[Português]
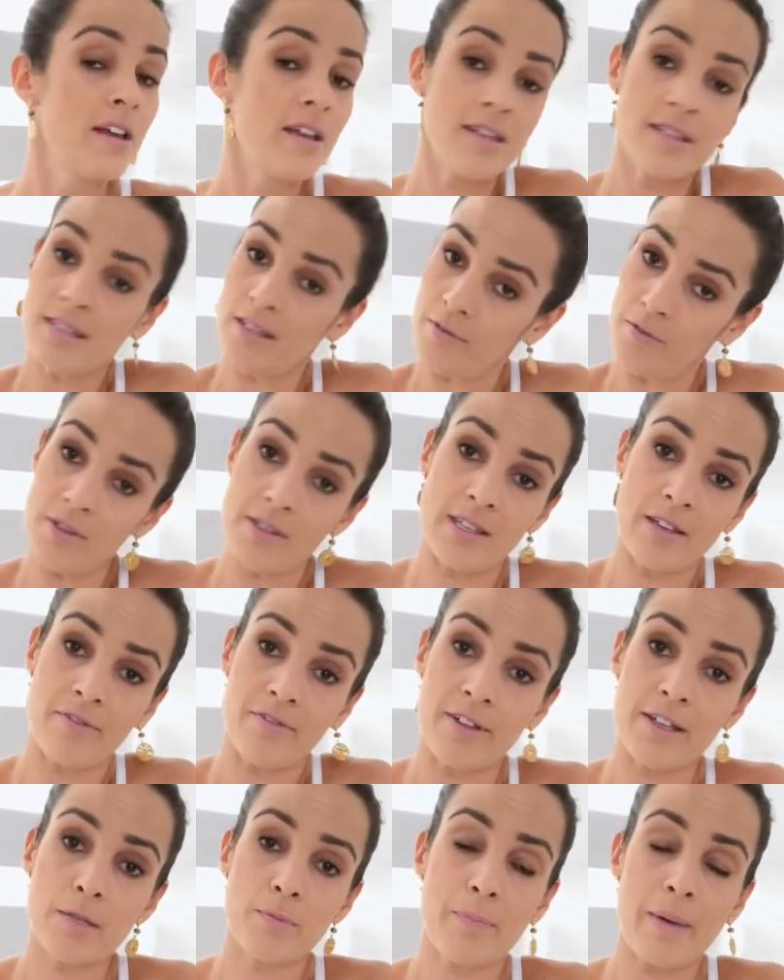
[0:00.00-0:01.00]
E se você
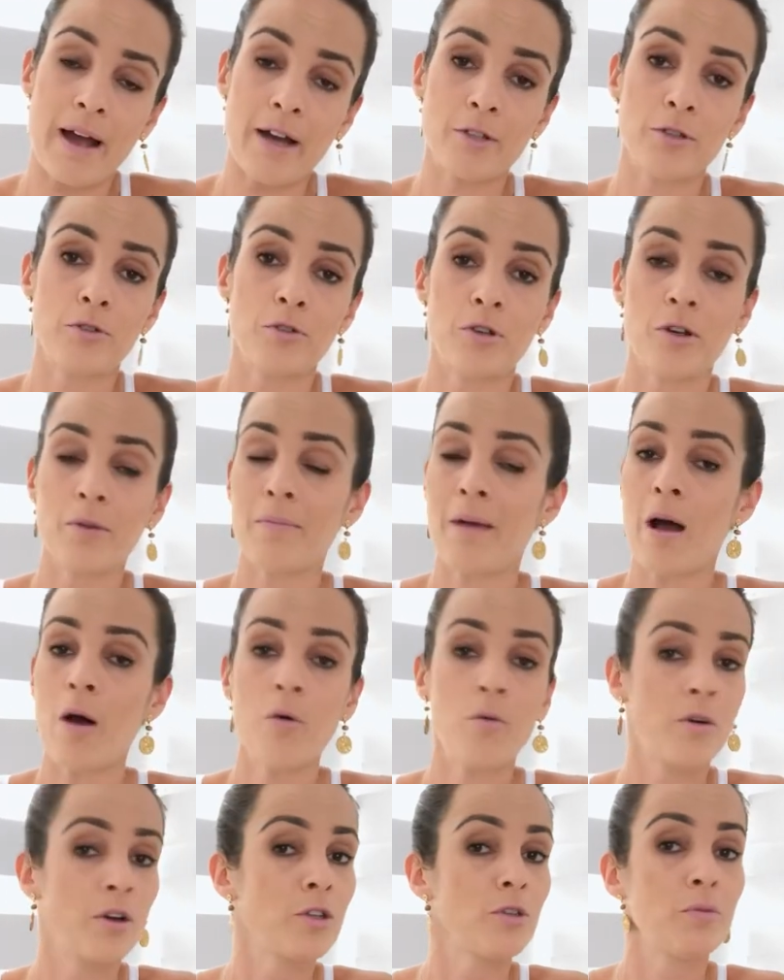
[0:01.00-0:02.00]
fez parto
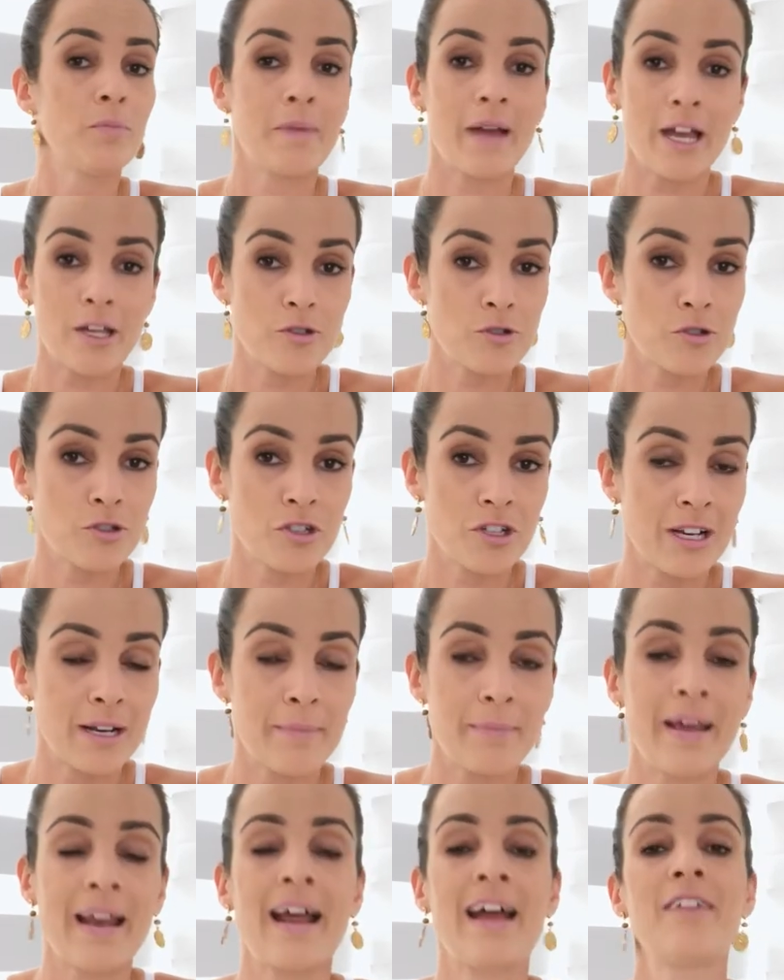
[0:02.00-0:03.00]
normal, quando o médico te
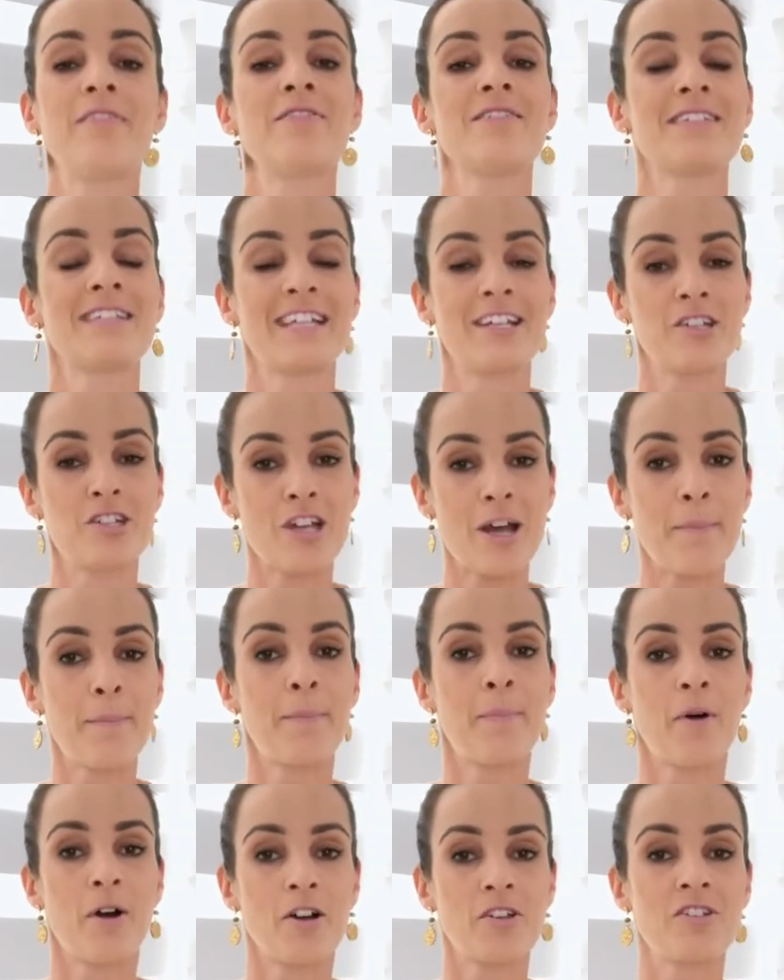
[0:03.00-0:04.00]
liberar, você já
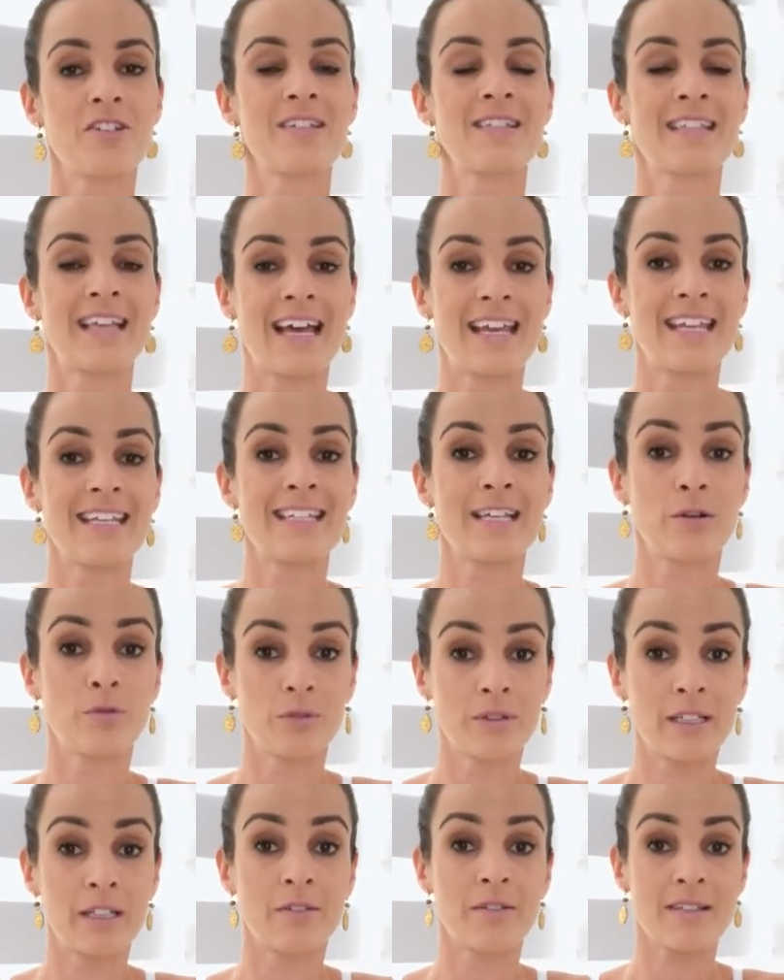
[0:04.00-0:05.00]
pode estar
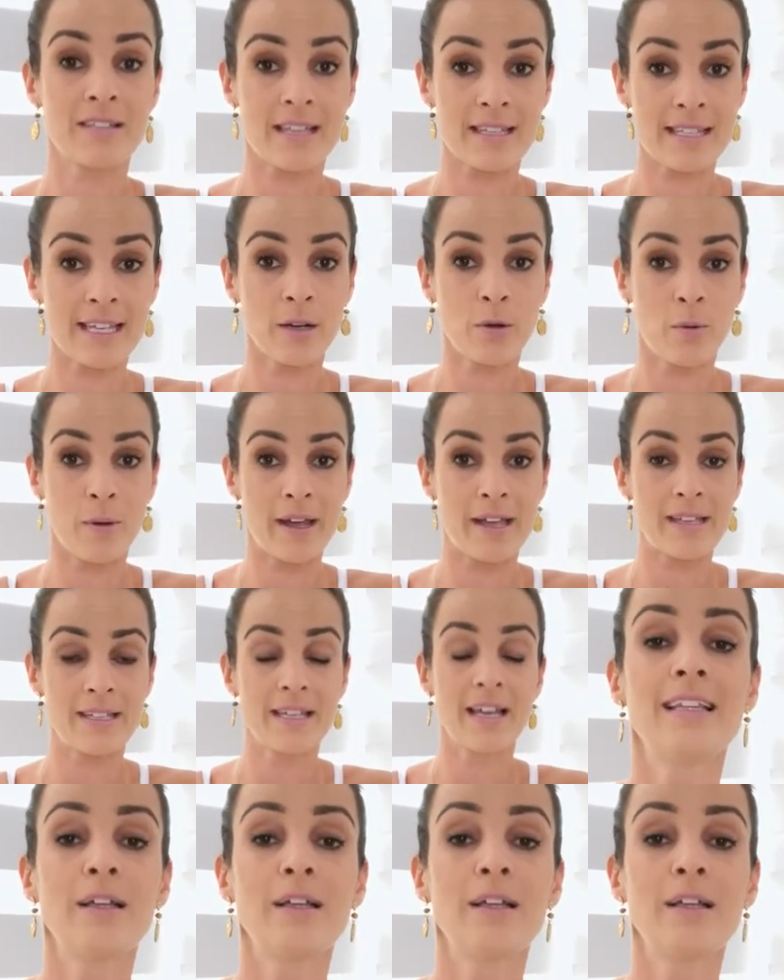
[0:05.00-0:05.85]
executando essa sequência.